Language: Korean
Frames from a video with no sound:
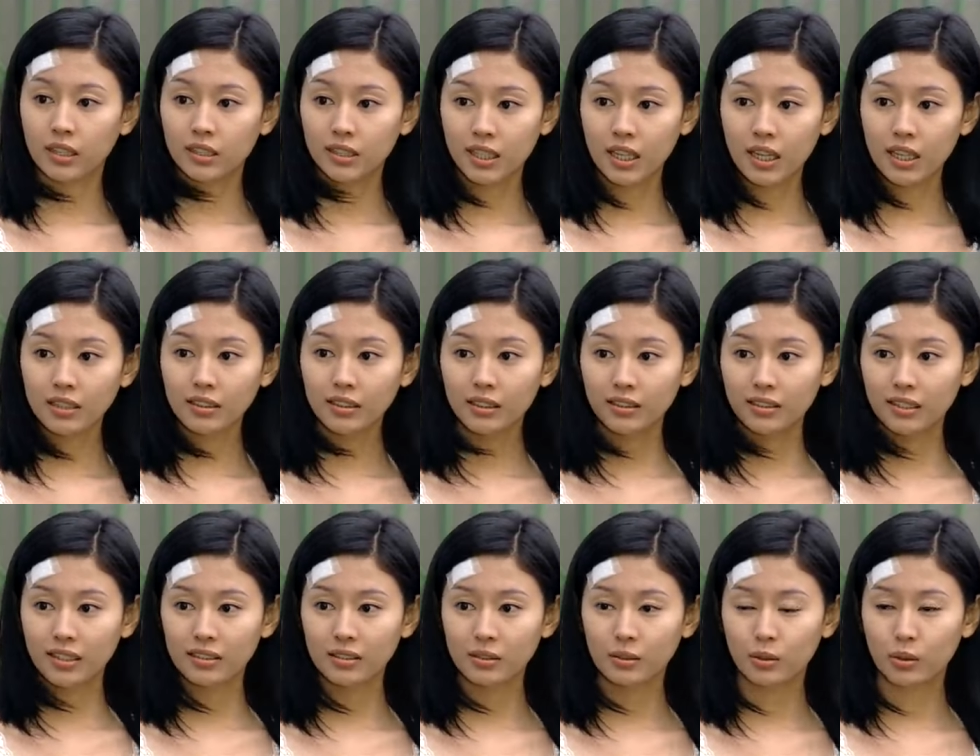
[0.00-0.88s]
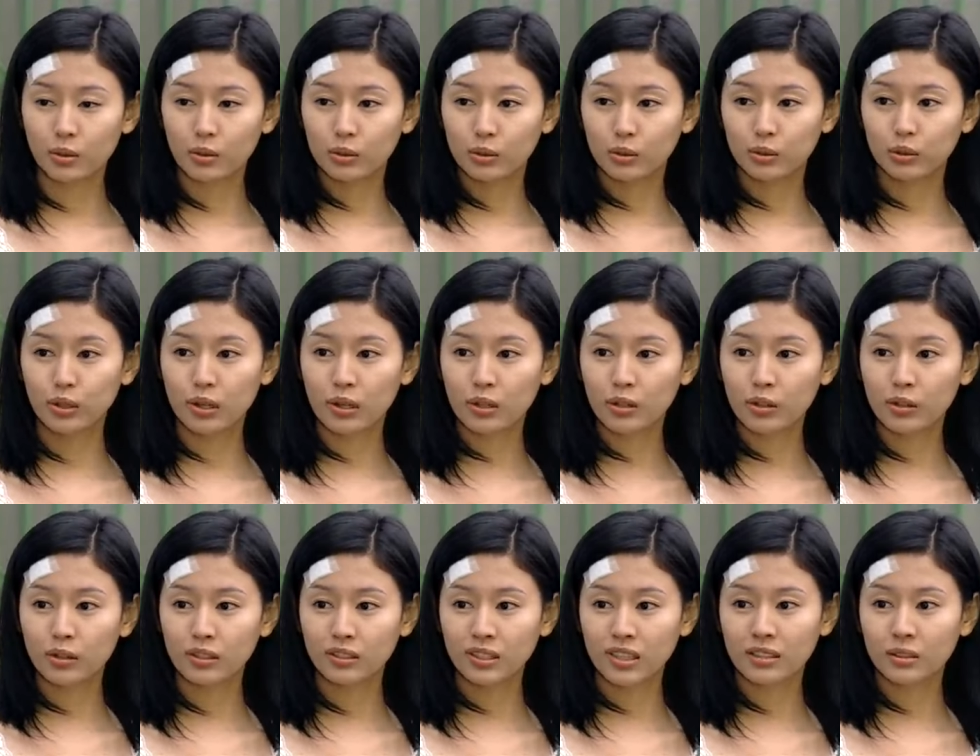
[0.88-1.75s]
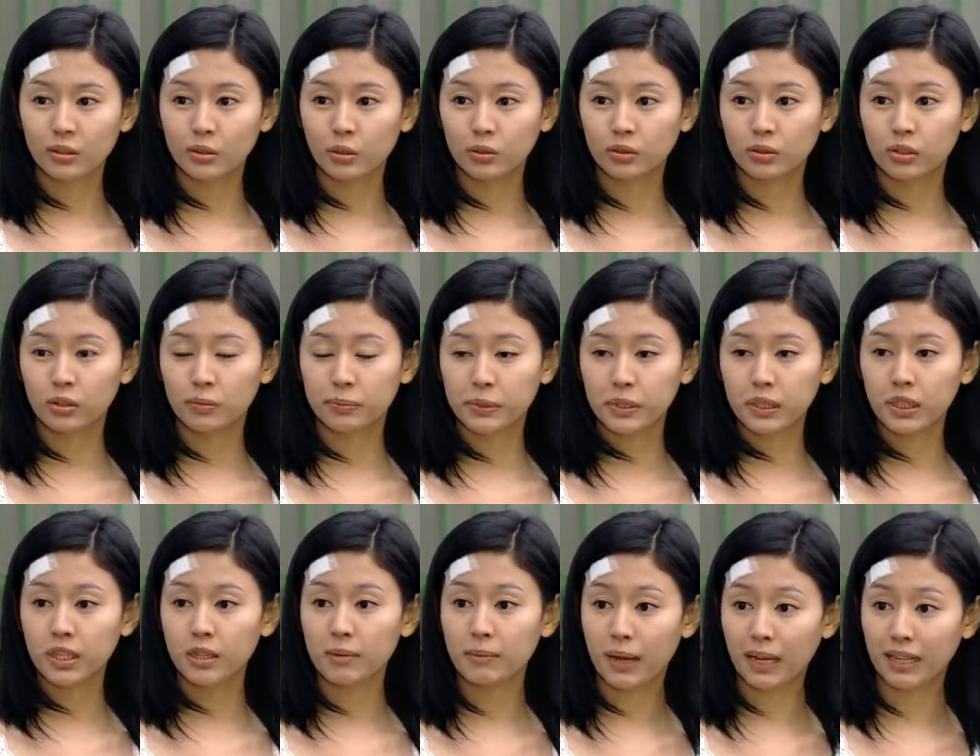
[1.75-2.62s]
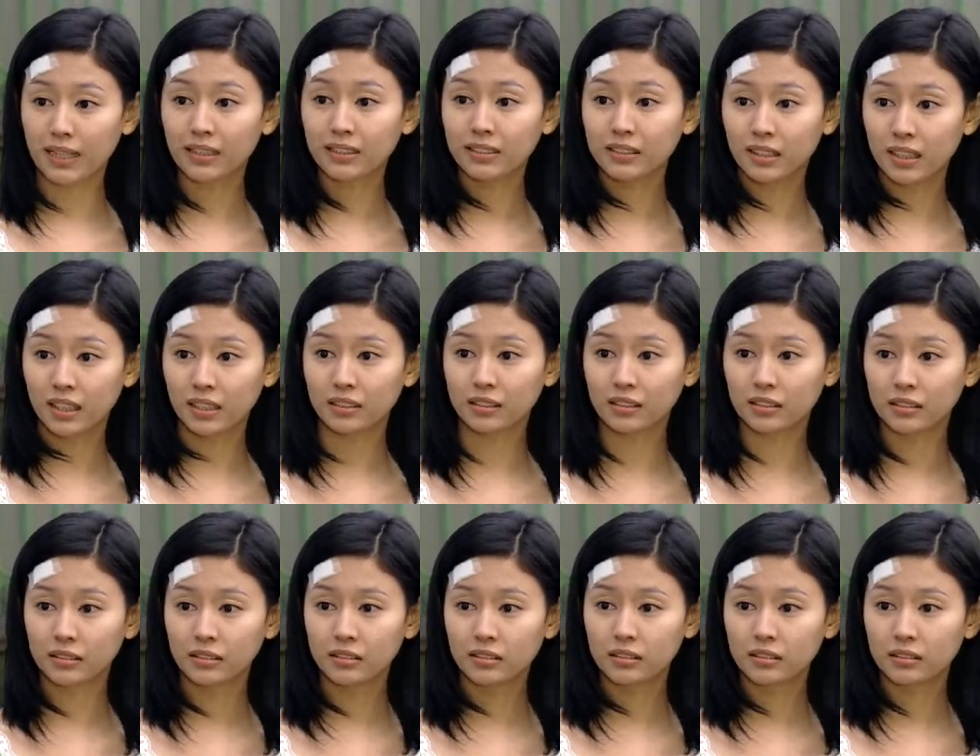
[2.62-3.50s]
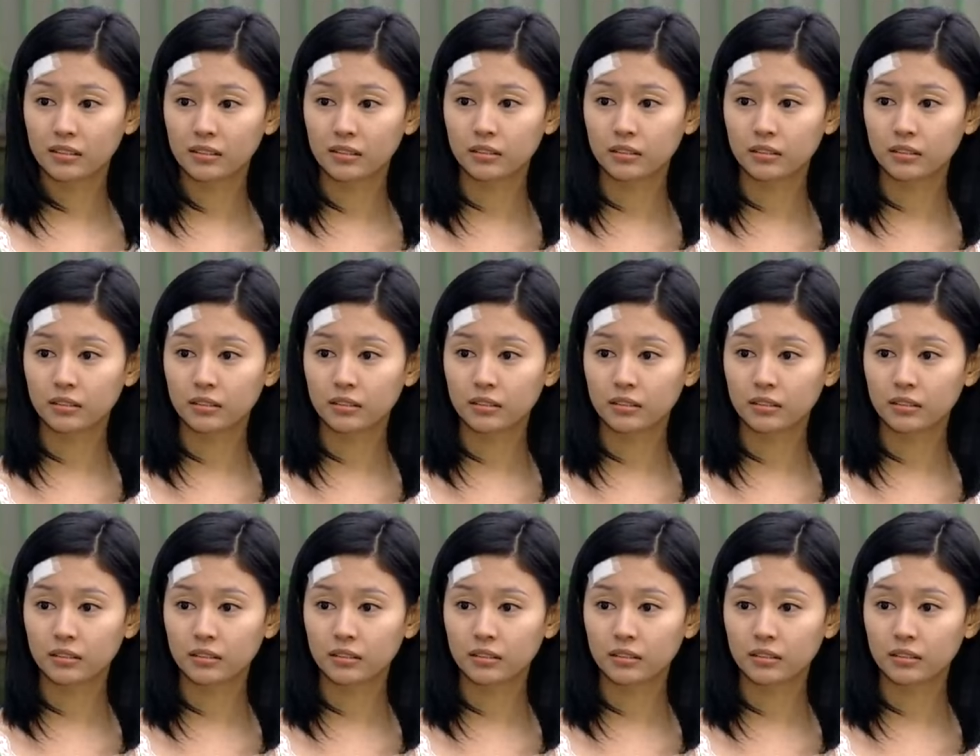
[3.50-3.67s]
네가 차 한 대 사는 걸 구두 한 컬레 사는 것처럼 쉽게 말하는 한